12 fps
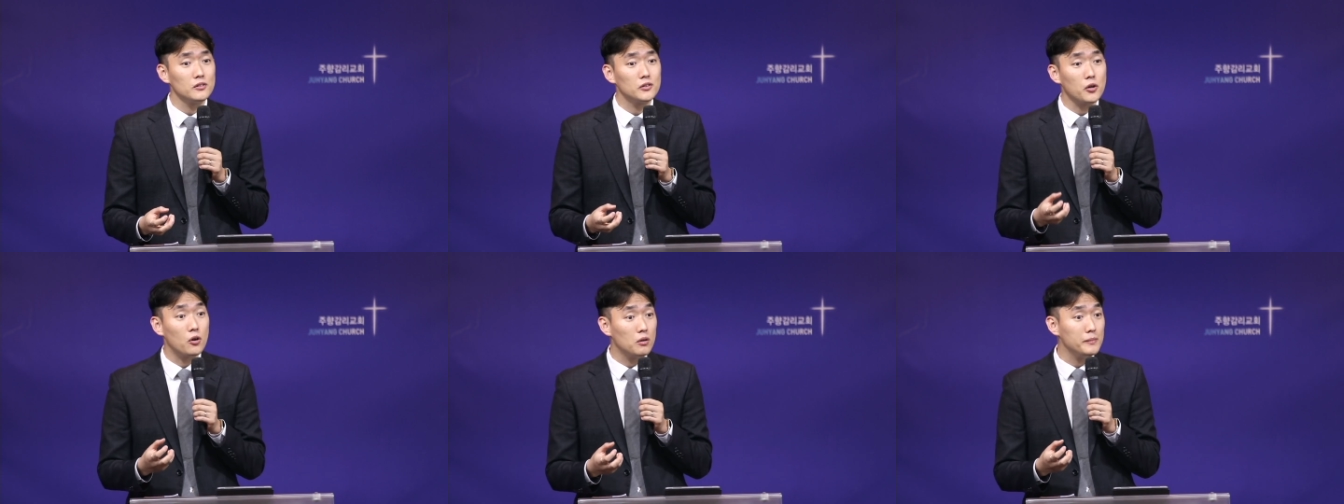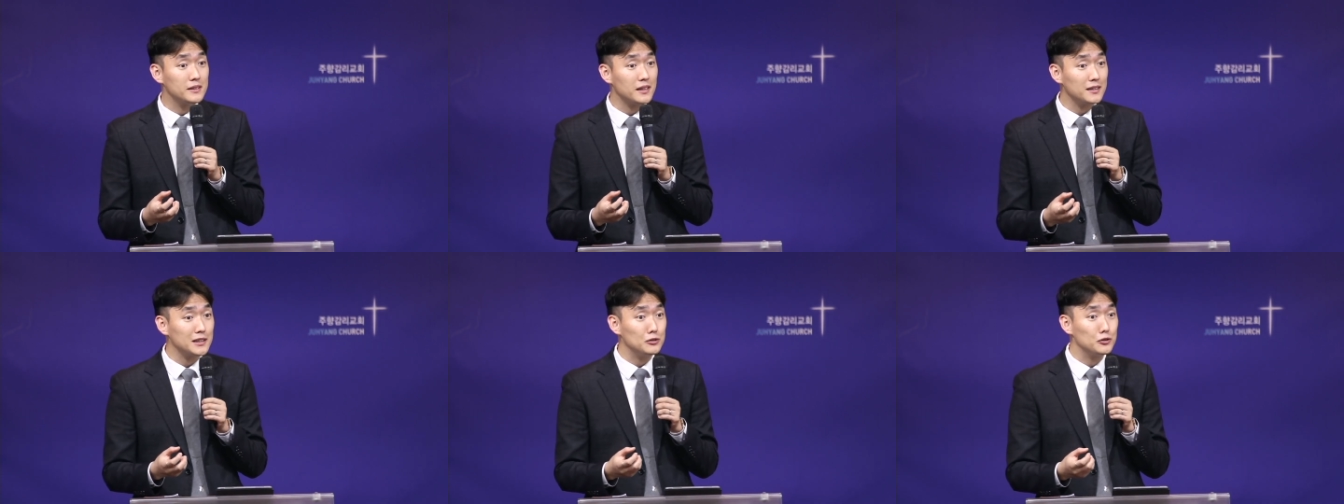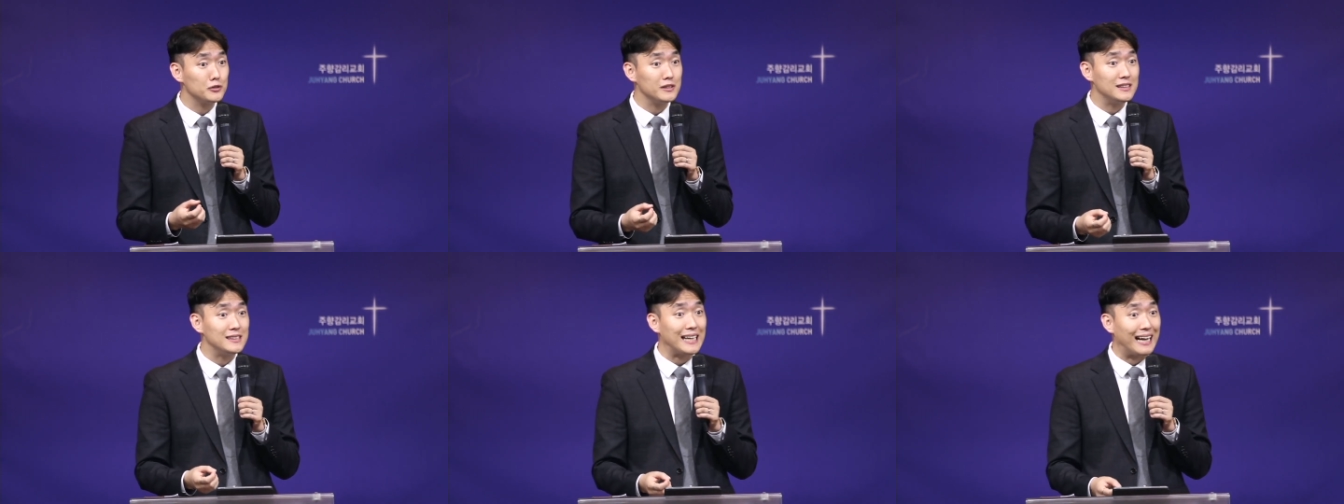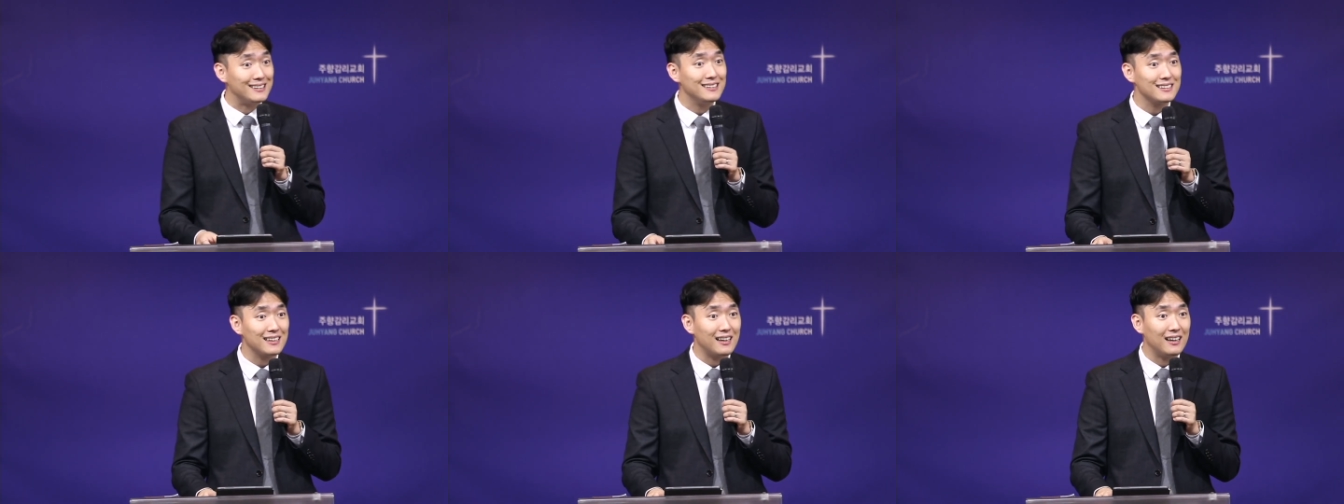경험이 찾아올 수 있지
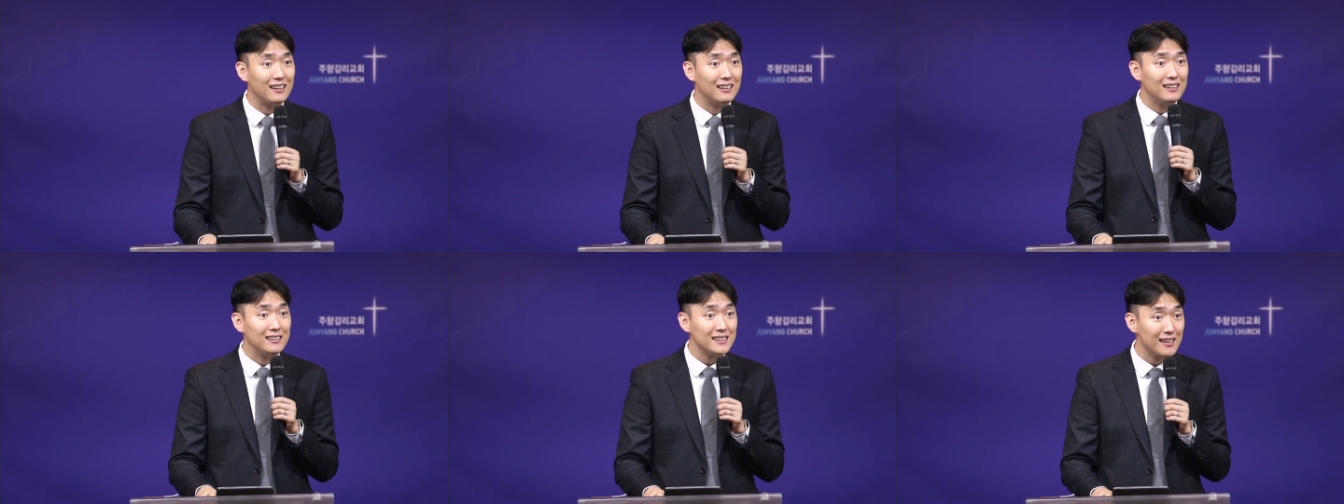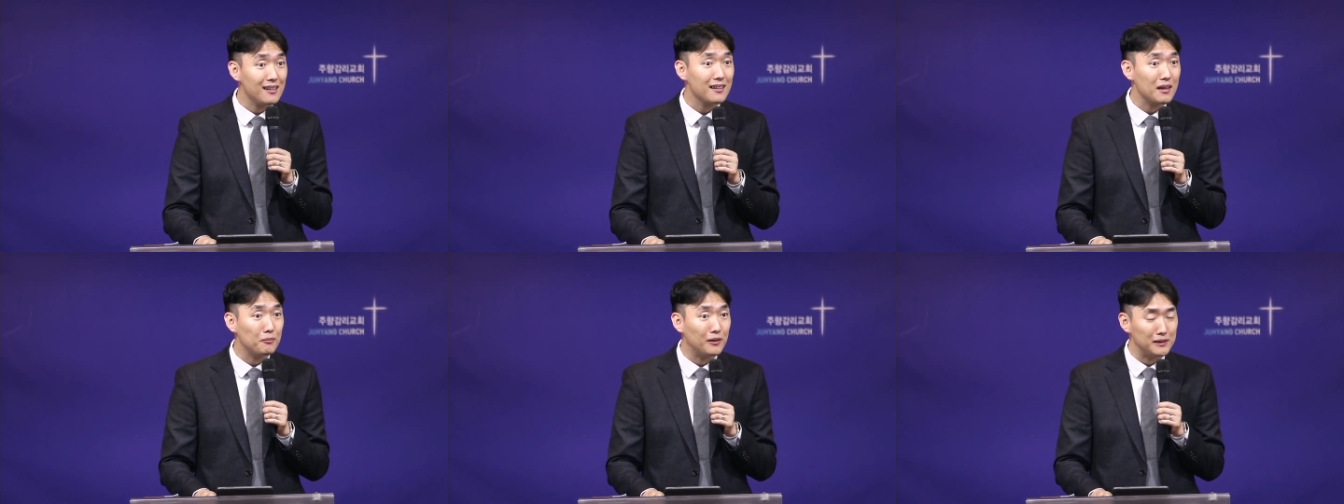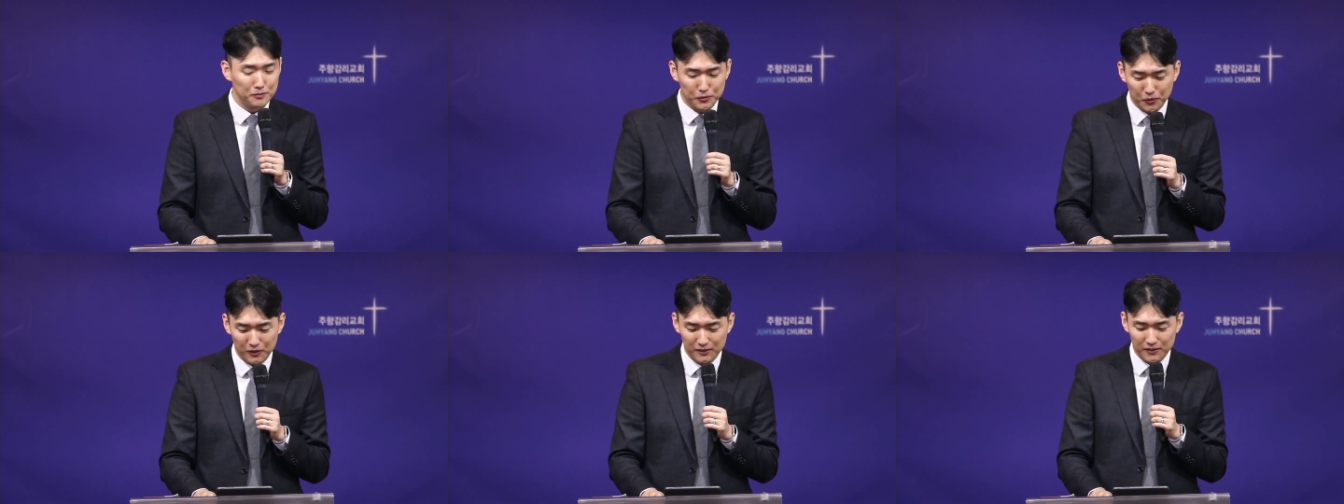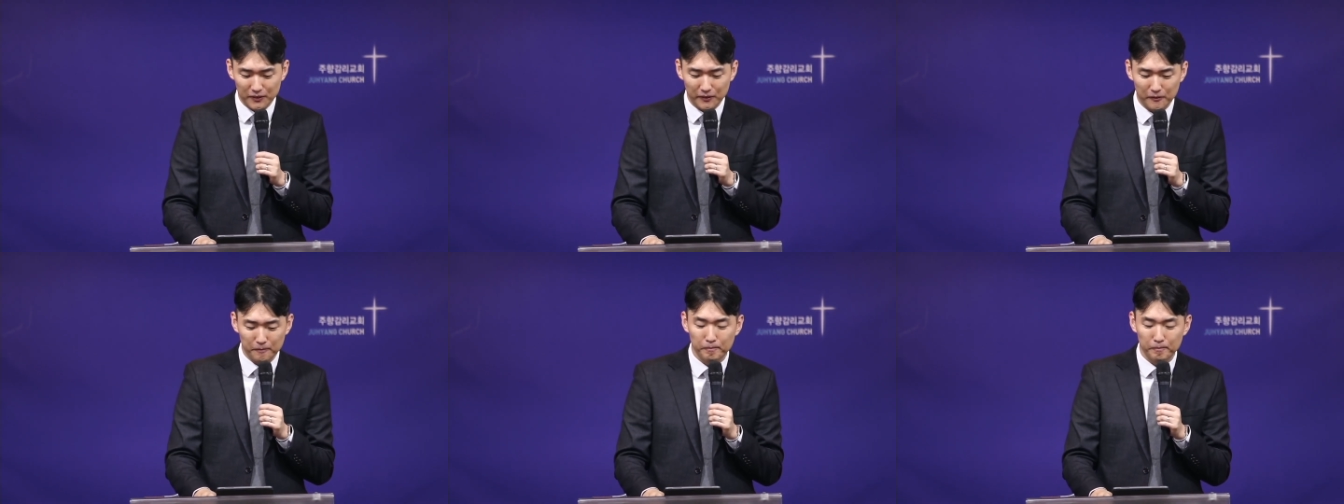않을까 생각해 보았으면 좋겠어요.